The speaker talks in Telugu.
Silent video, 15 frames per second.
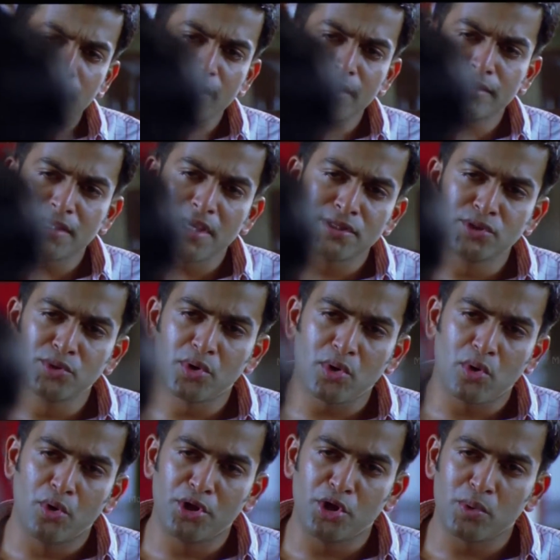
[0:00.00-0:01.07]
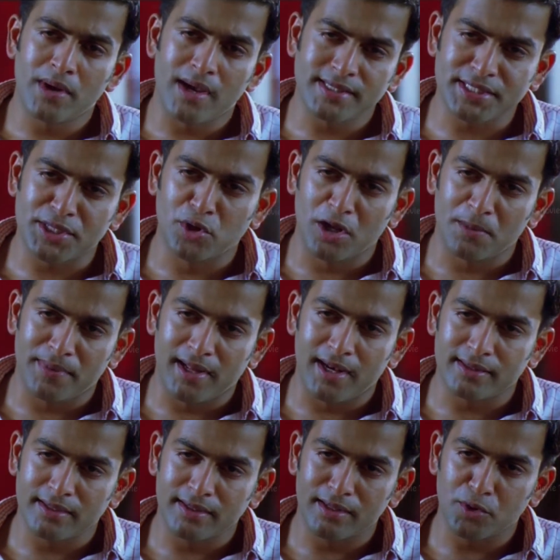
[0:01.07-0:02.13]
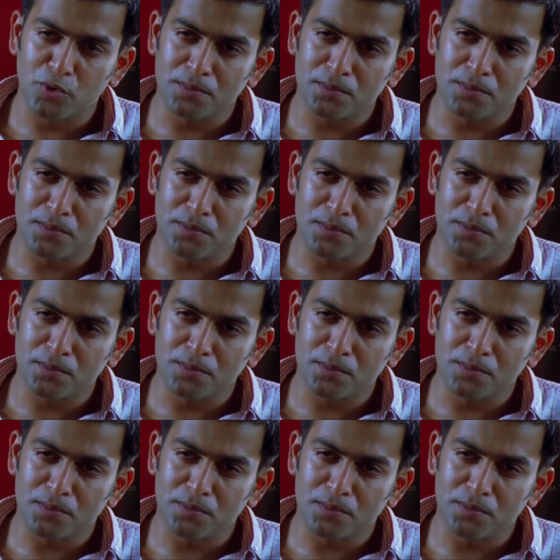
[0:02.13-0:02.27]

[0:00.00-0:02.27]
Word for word: ఏడు వేల ఐదు వందల కోట్ల ఆస్తి గల సైమన్ రాజేష్